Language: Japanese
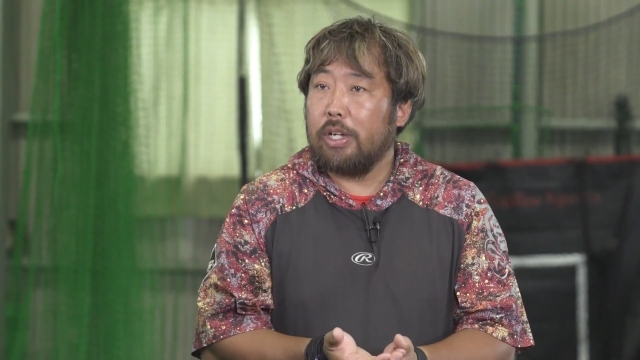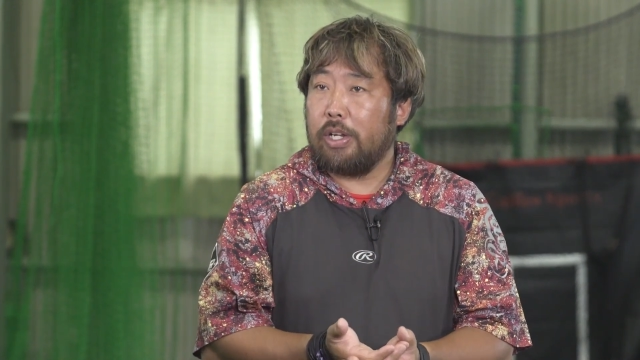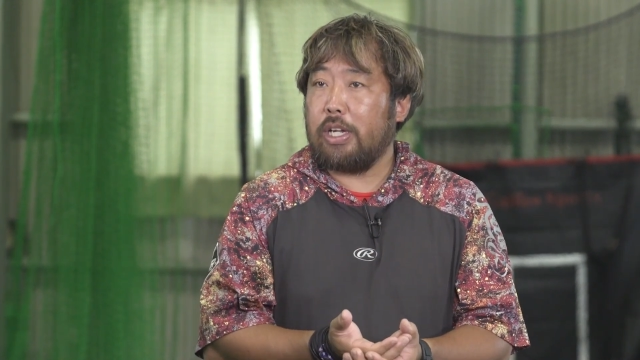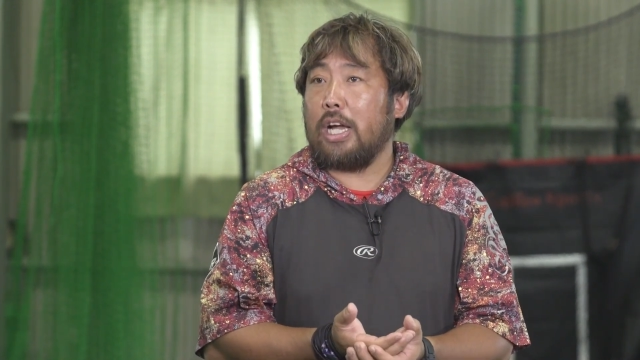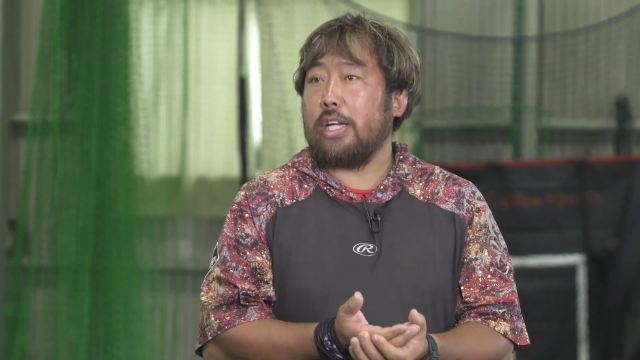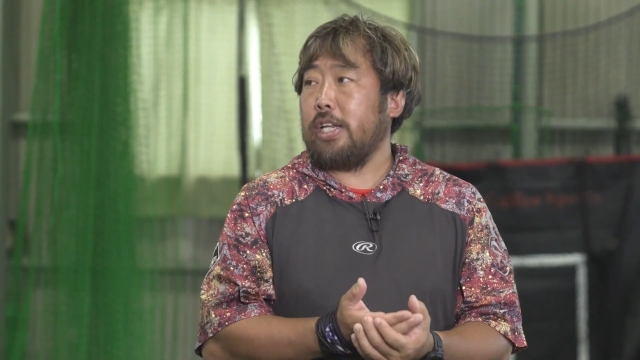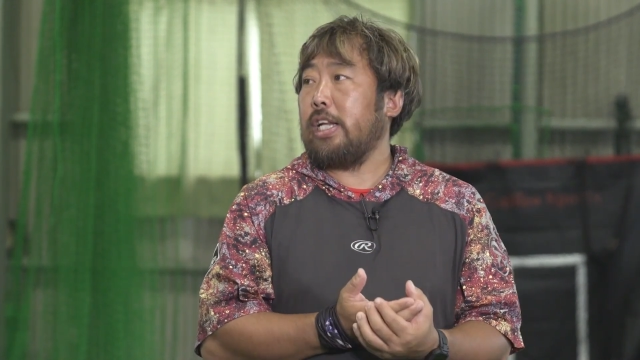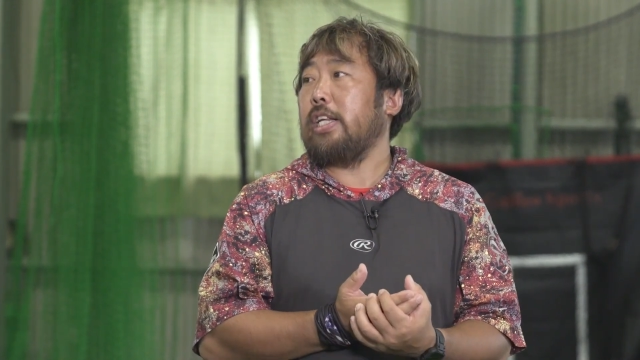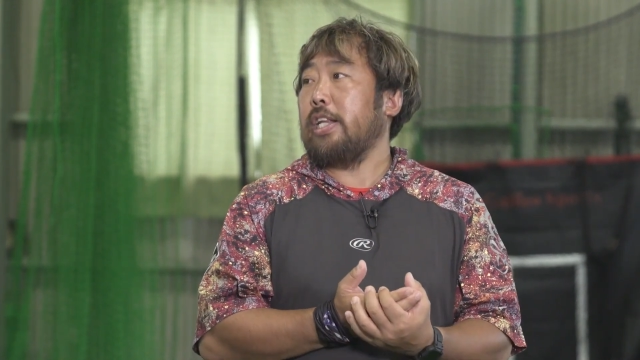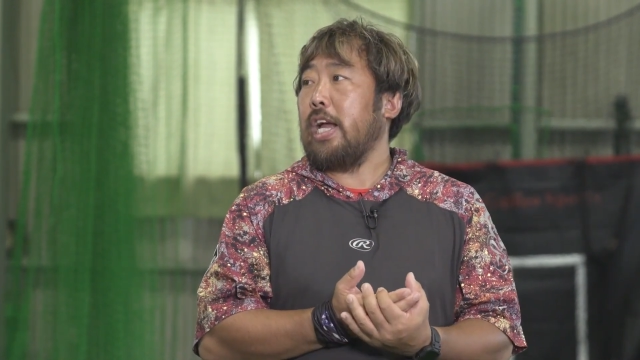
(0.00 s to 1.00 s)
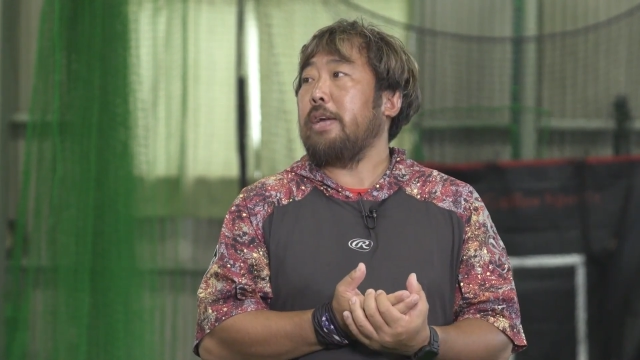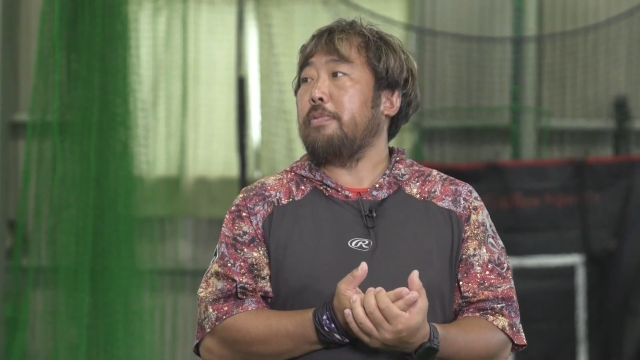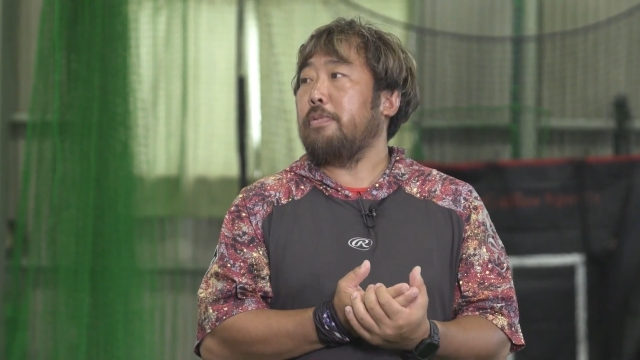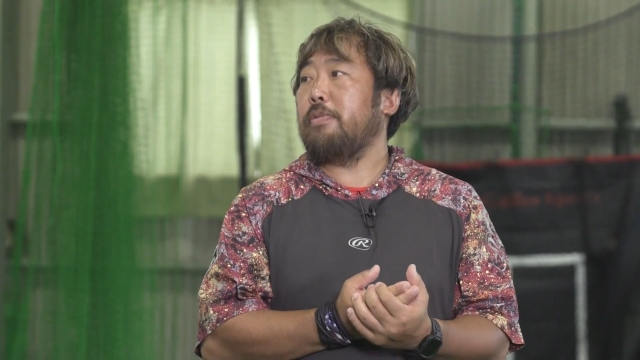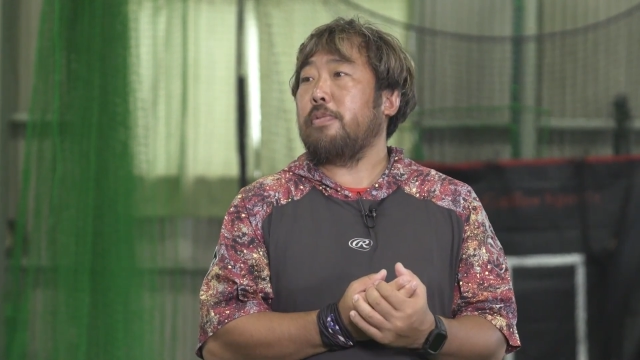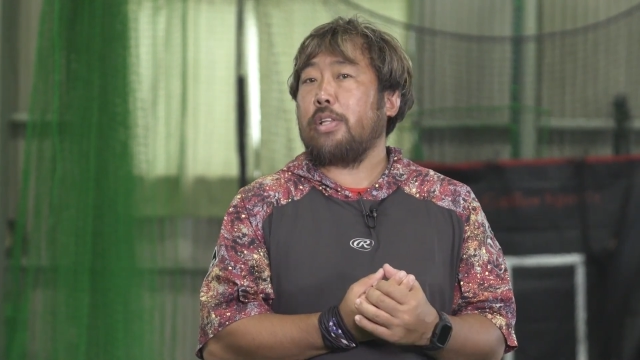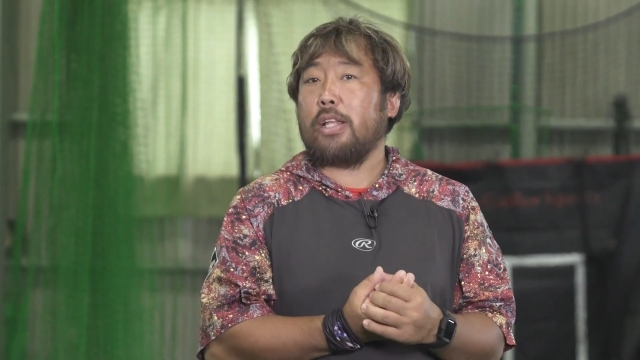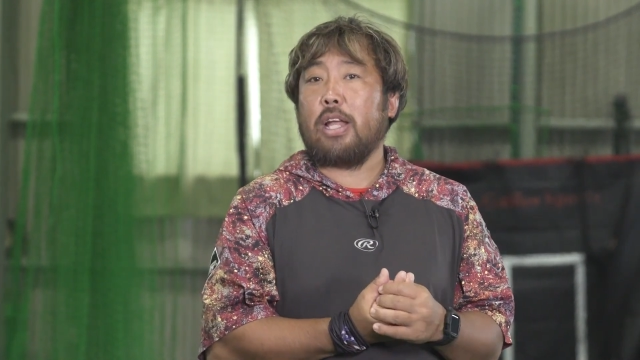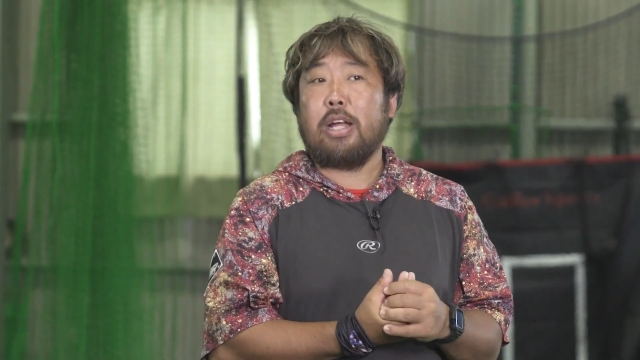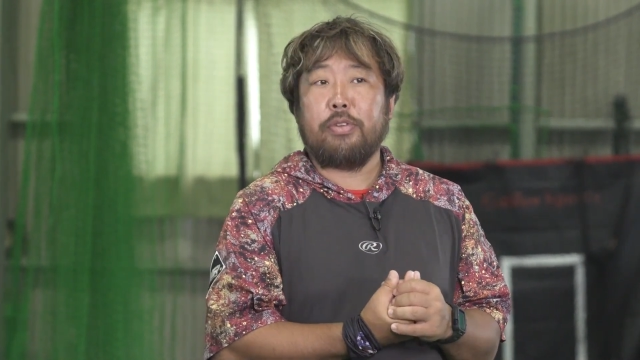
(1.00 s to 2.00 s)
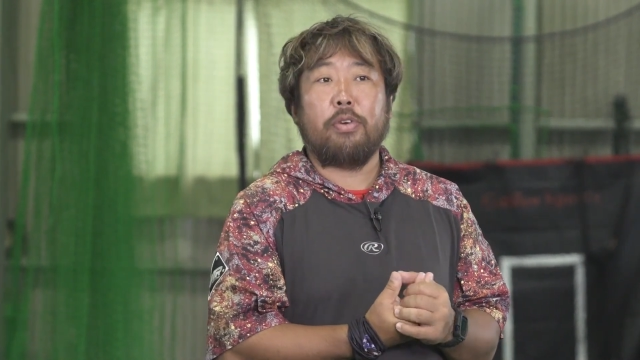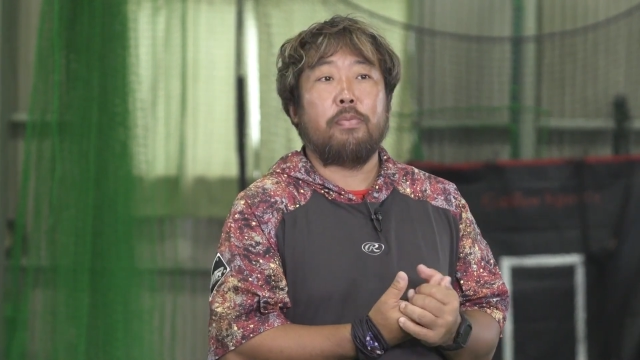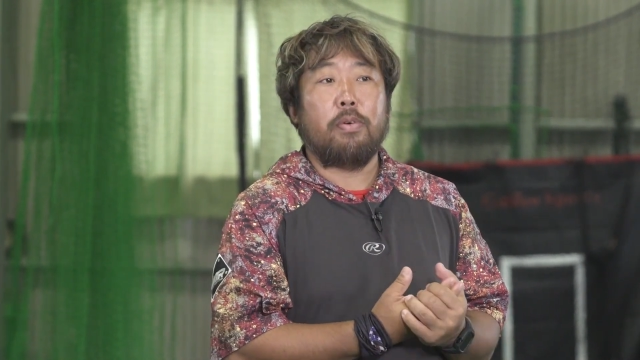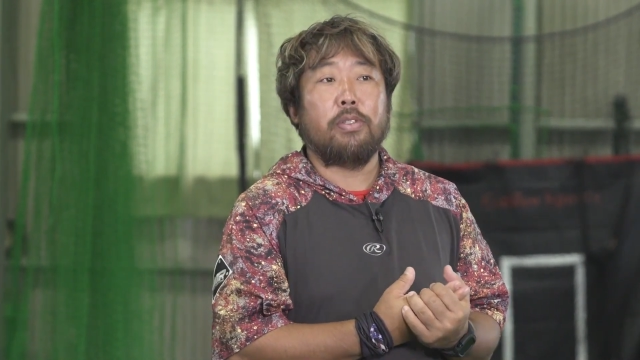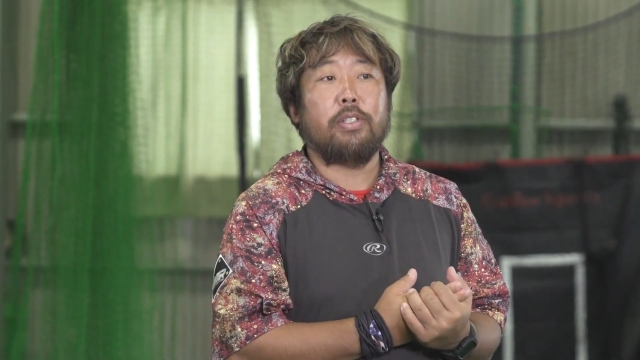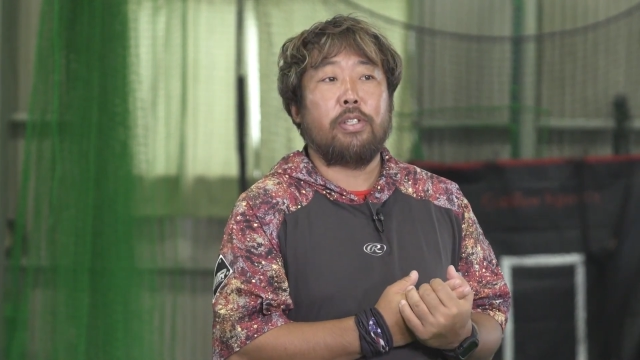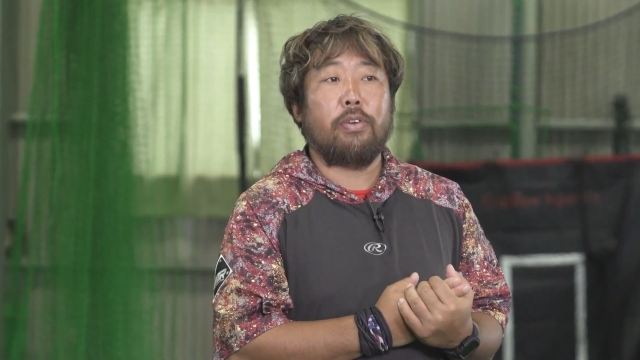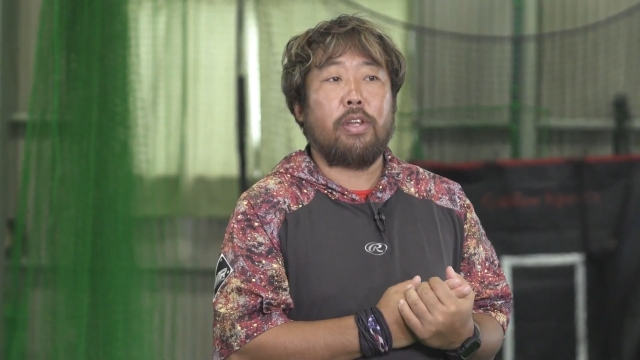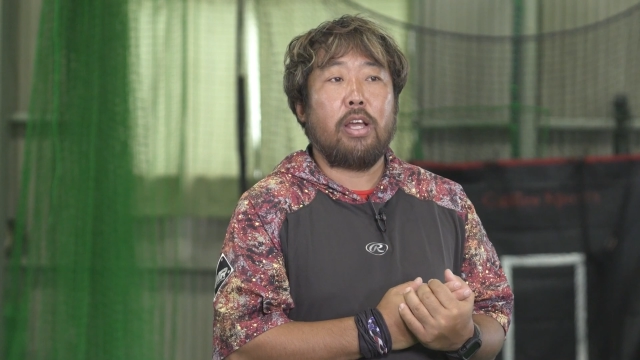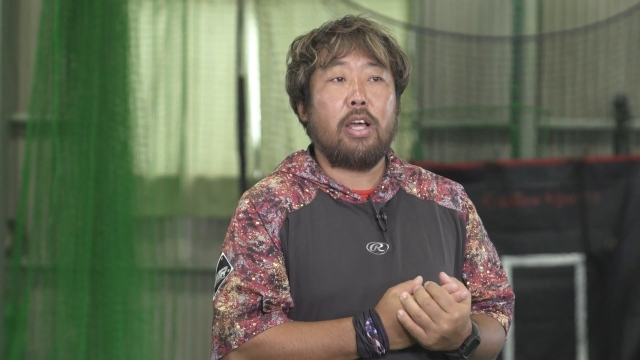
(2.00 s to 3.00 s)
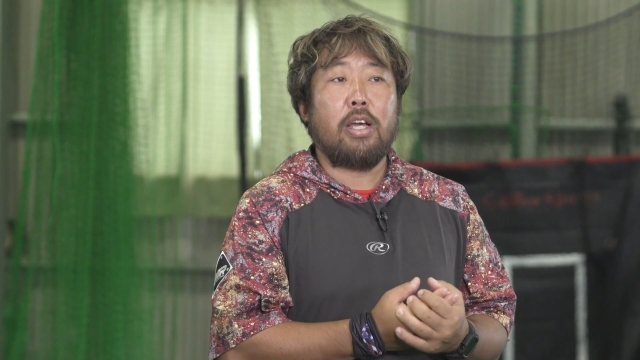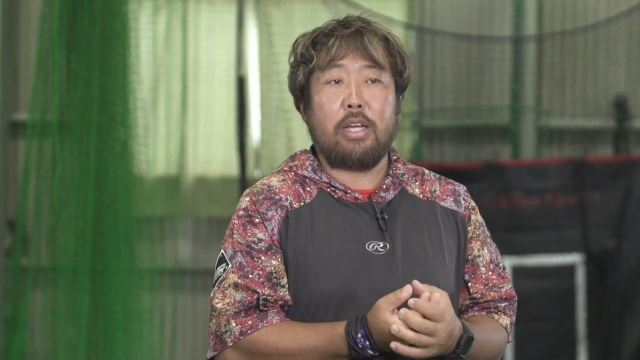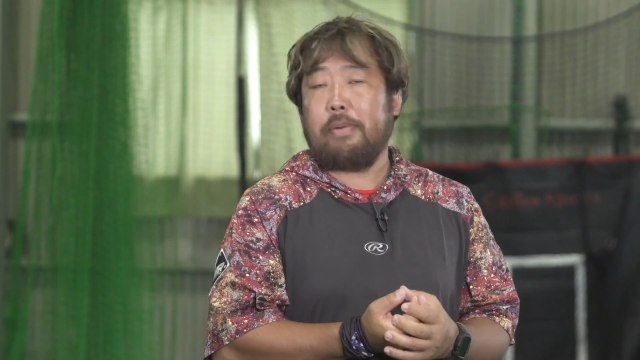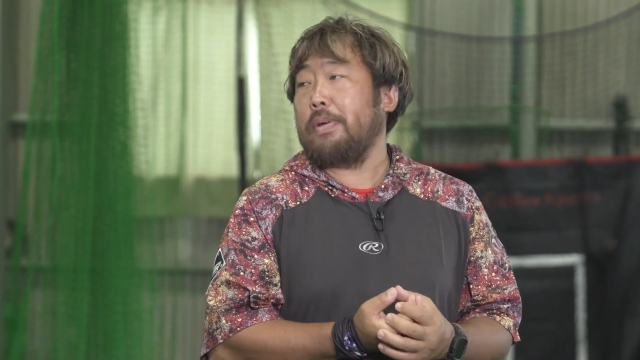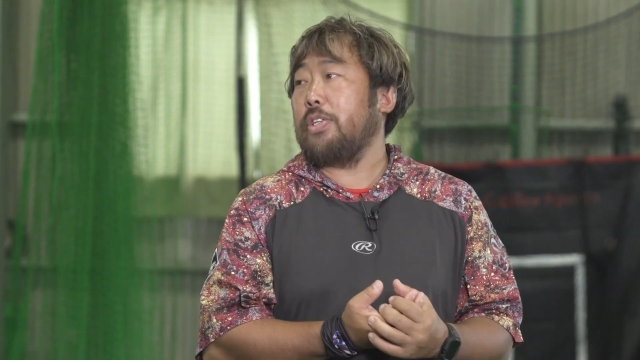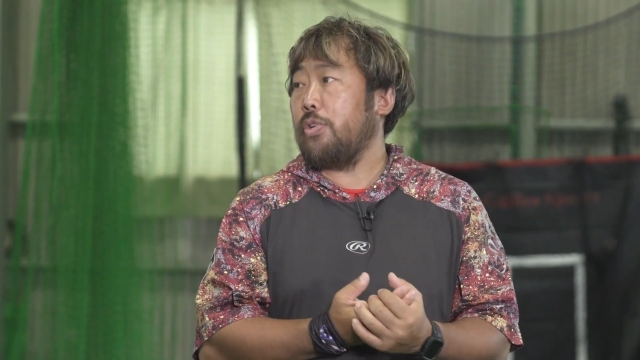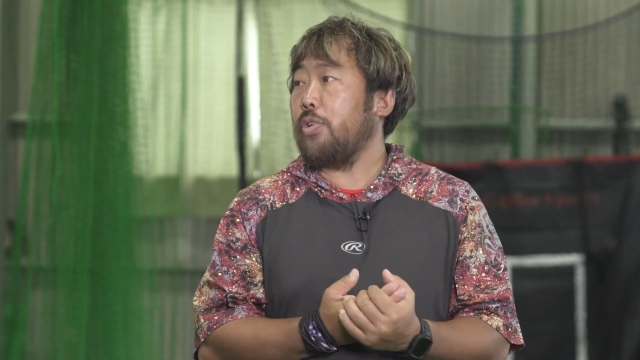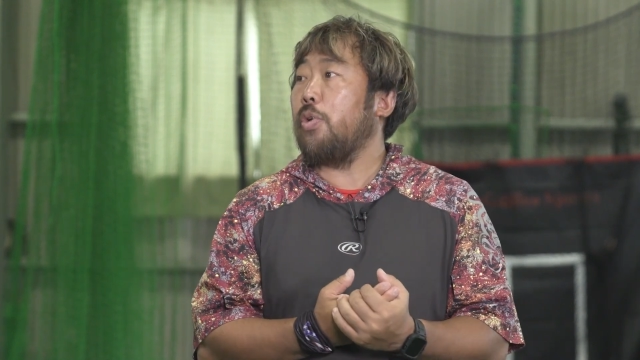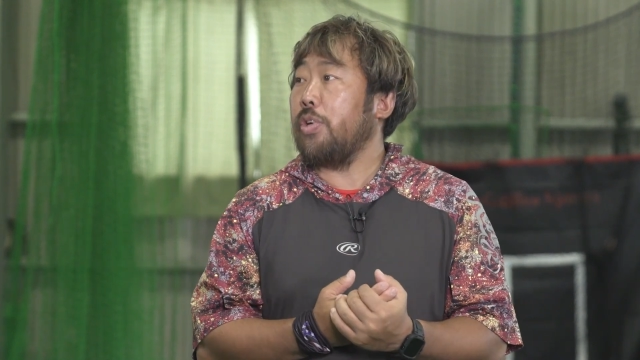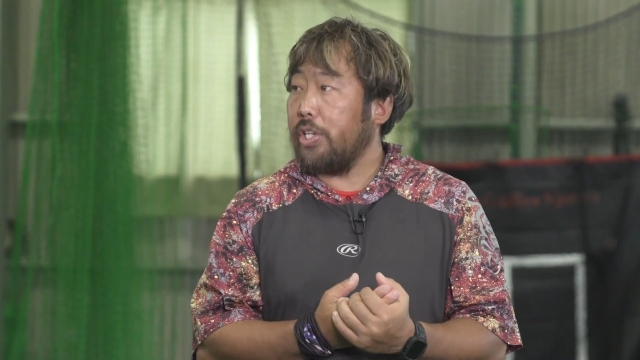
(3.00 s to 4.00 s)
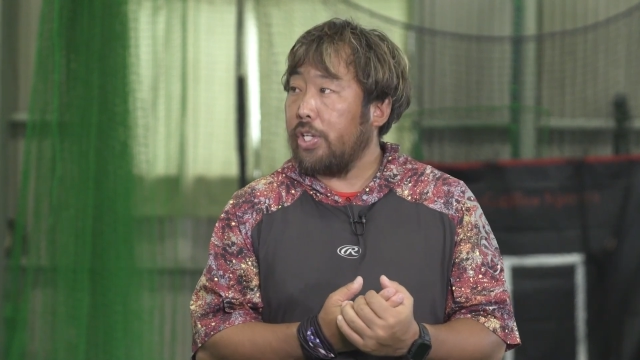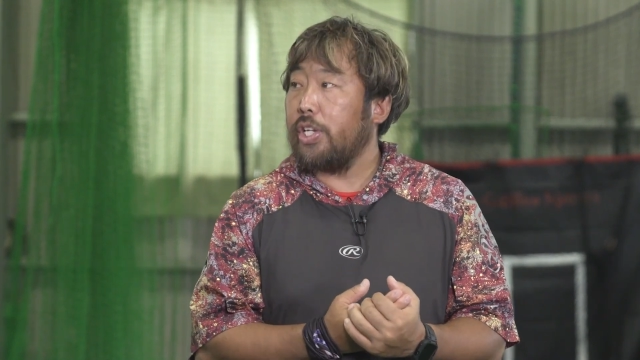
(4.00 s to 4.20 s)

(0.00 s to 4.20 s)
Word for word: 理解できてない部分も多々あると思うんですけど怪我がやっぱ非常に多い、